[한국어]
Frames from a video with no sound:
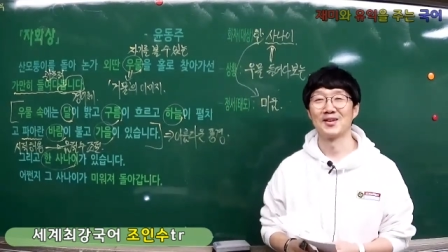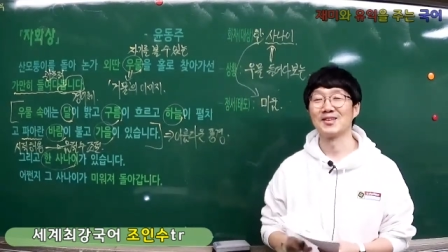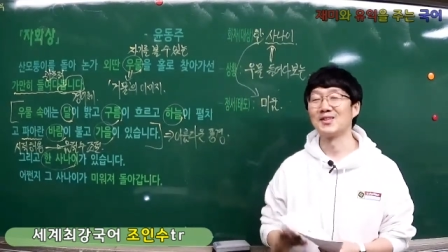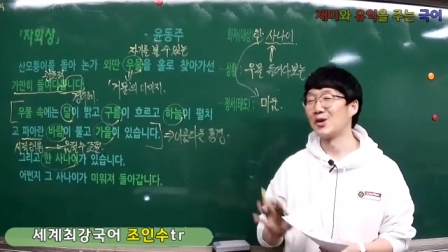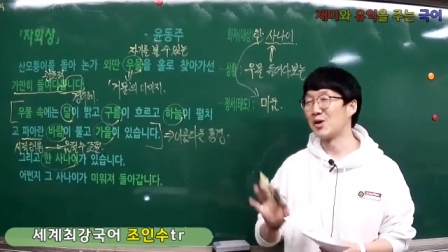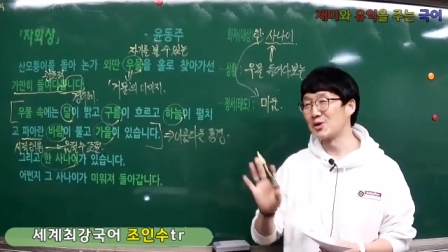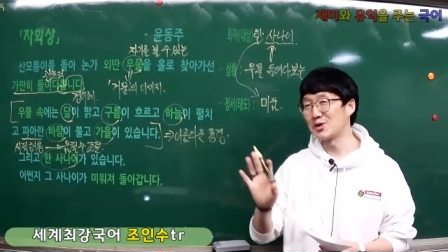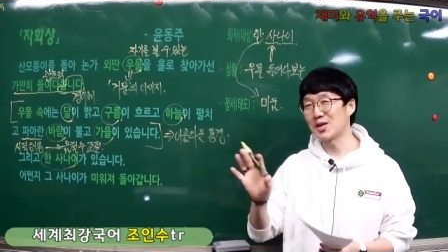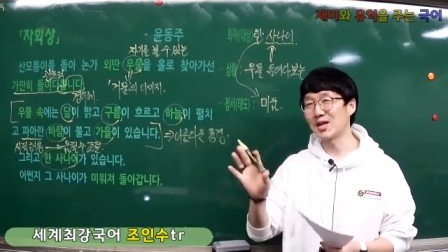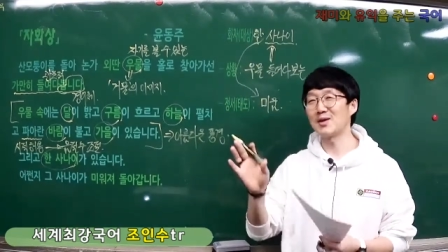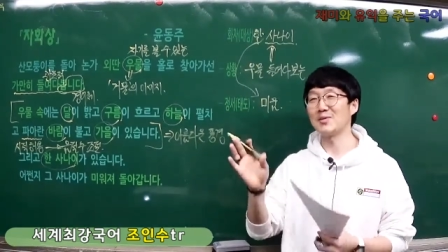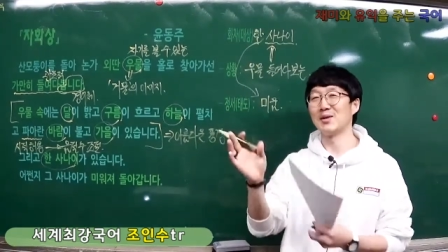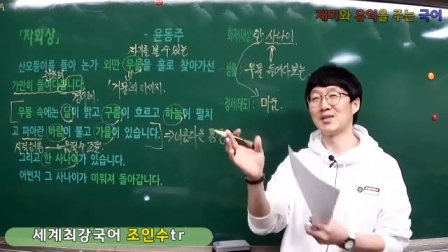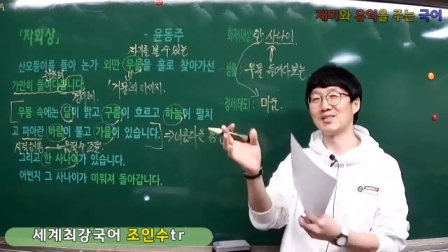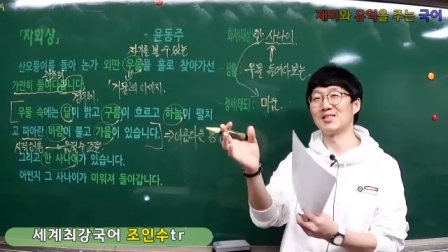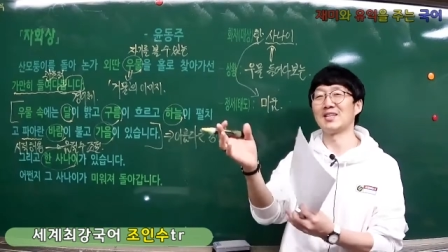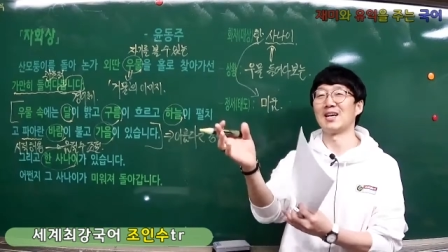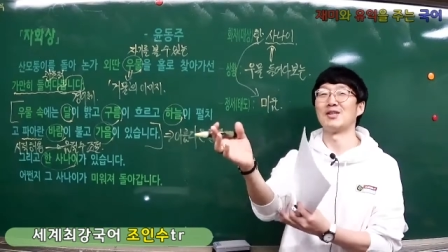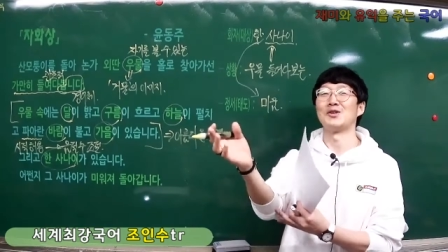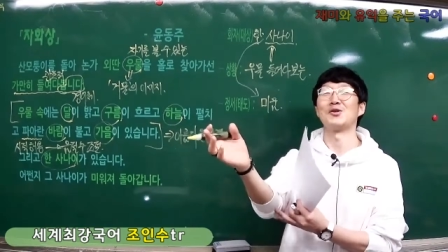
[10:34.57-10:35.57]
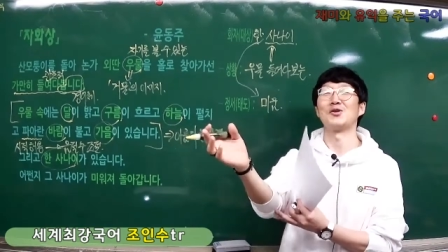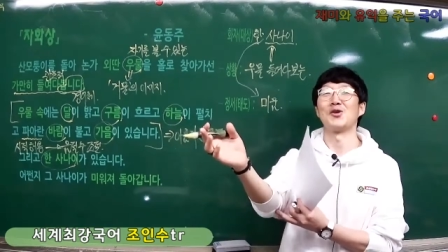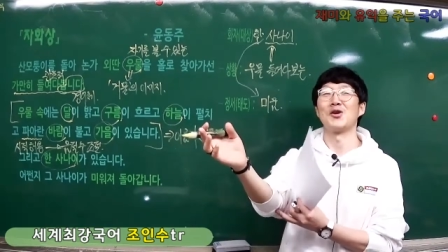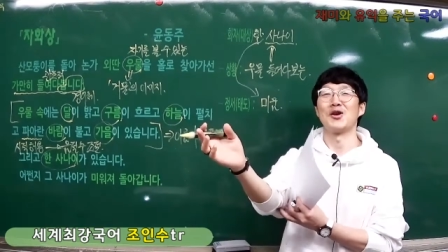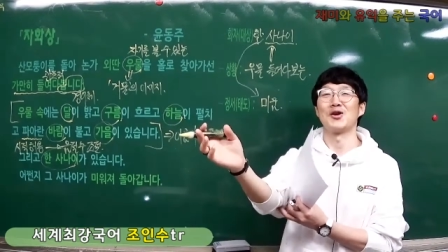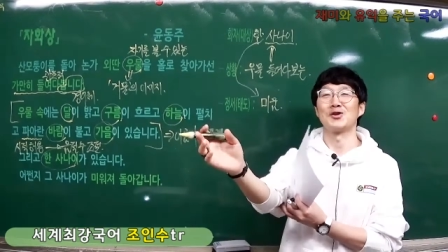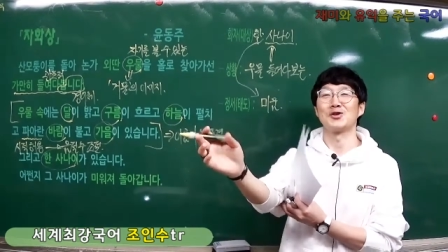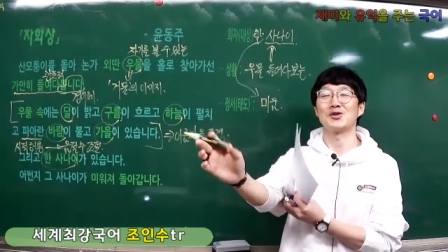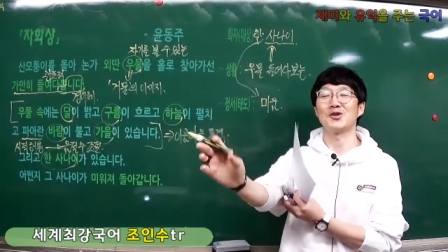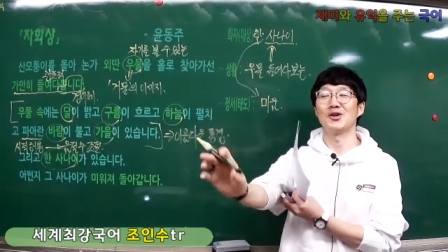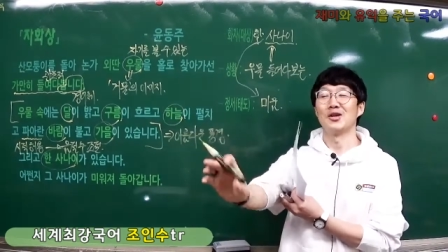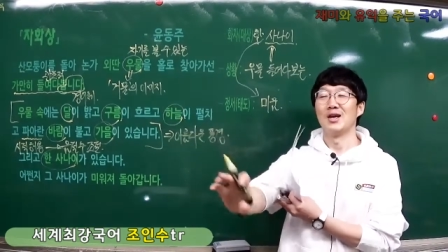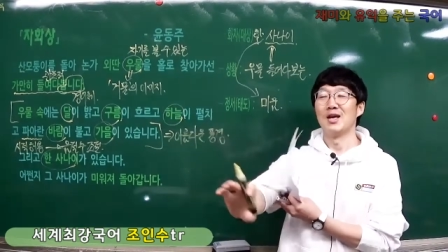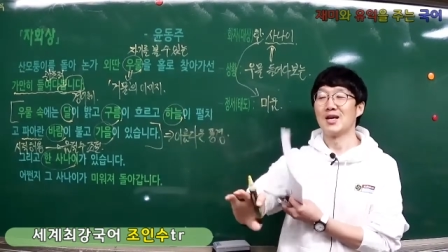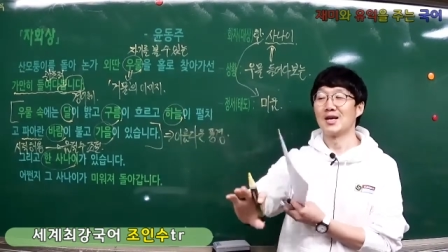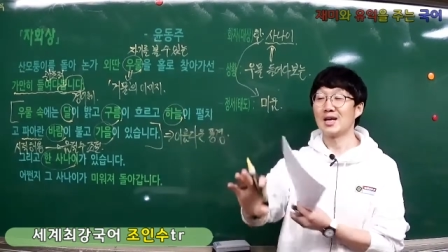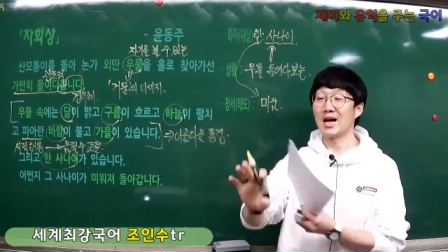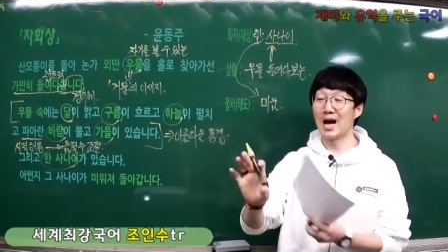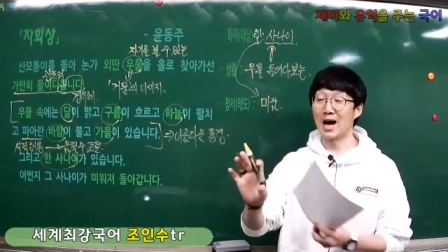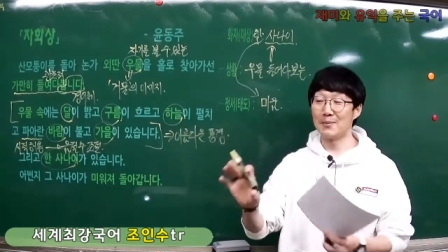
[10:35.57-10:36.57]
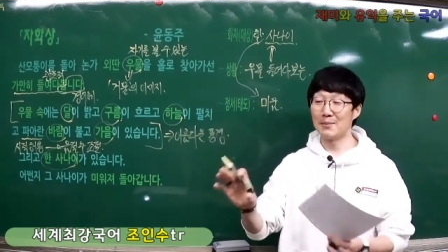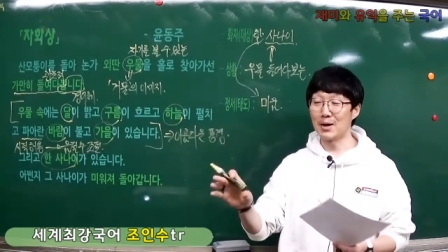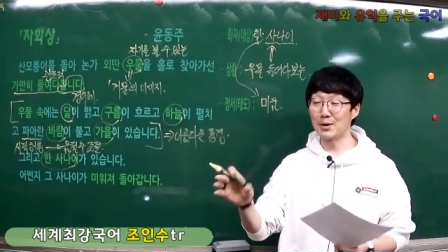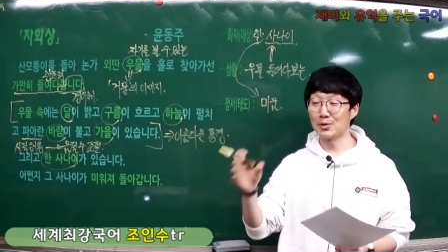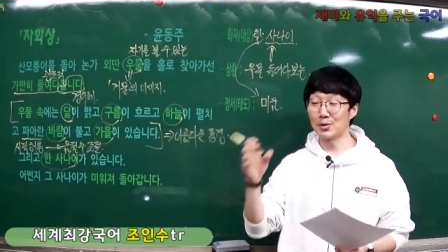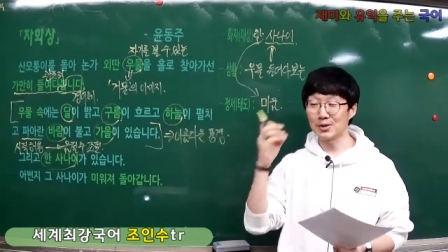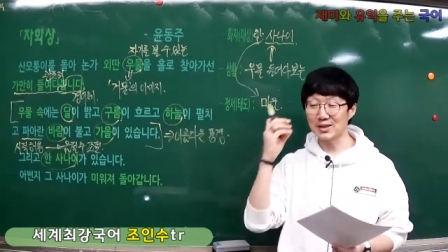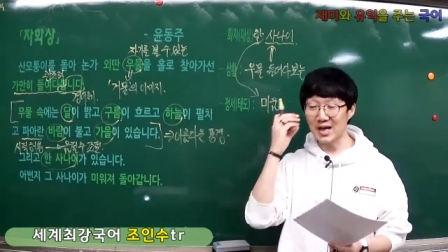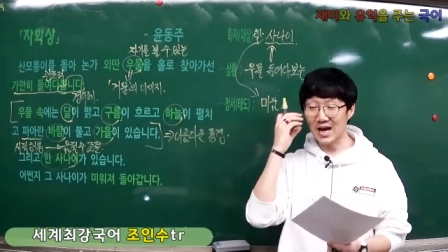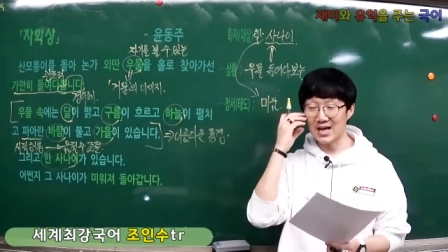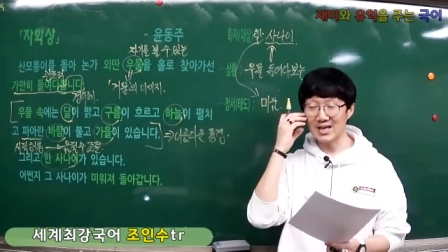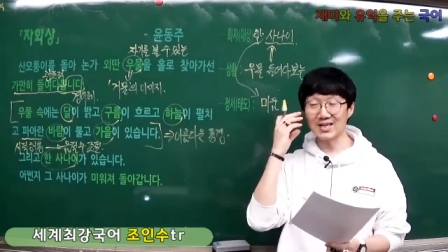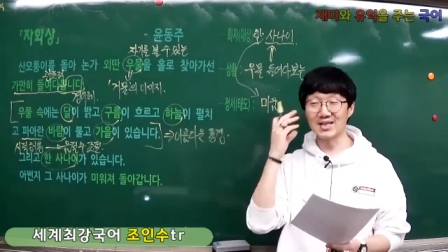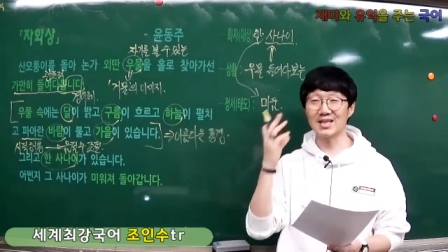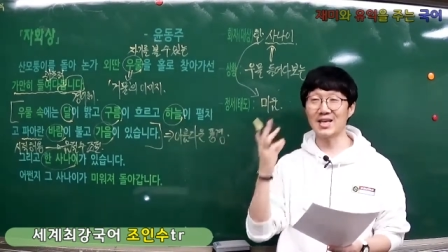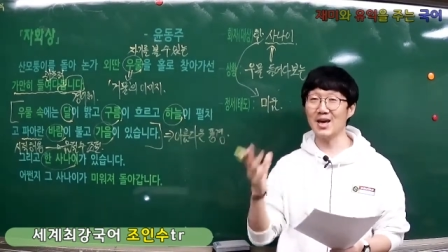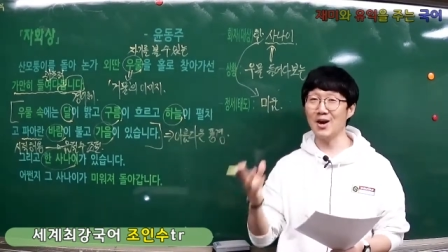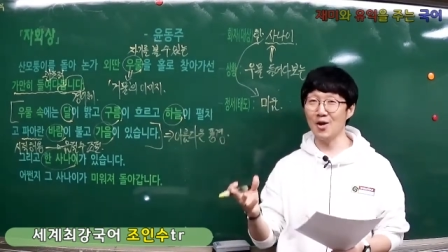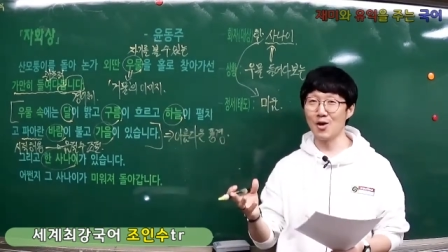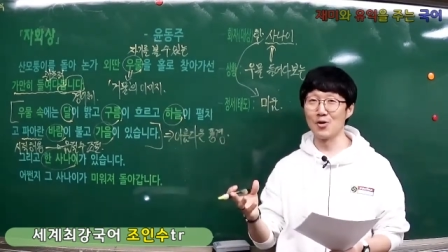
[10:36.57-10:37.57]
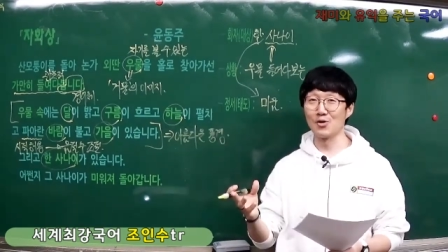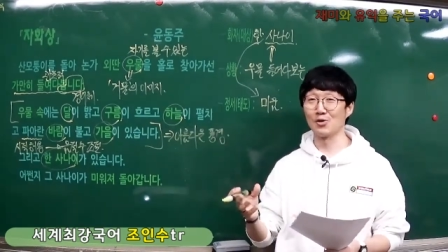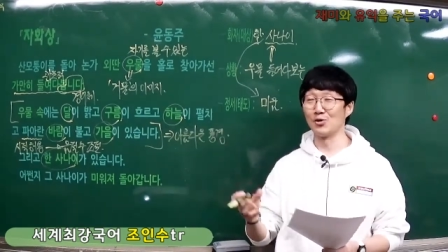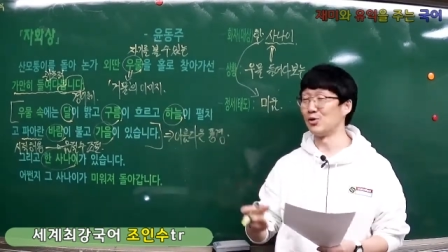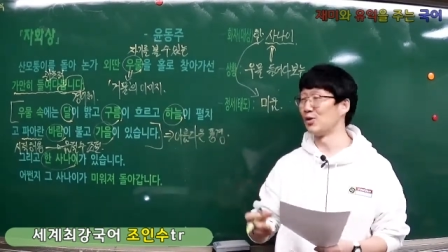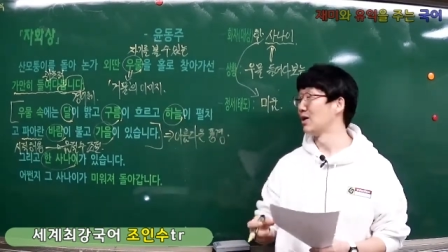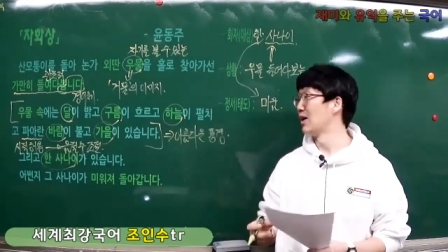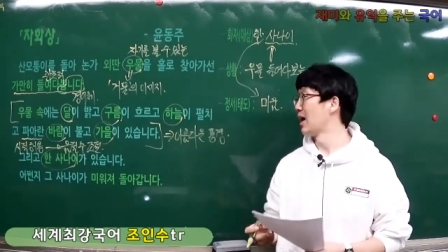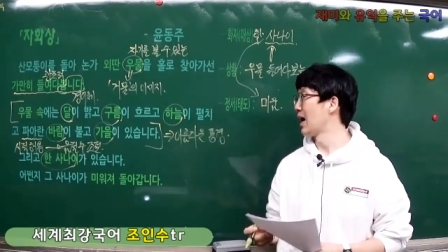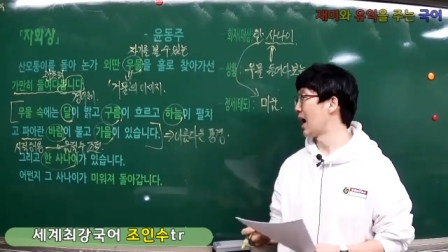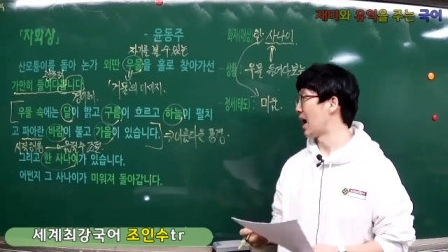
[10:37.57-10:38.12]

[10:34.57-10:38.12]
그런 사람이 있진 않을 거예요. 그죠? 그러니까 아마도 자기의 얼굴.